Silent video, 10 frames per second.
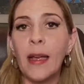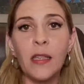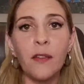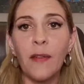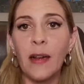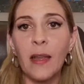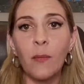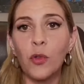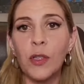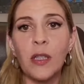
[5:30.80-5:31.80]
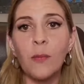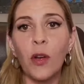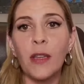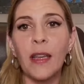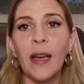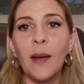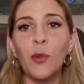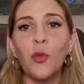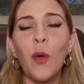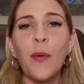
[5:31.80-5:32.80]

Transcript: que hace falta muchísimo que tengamos.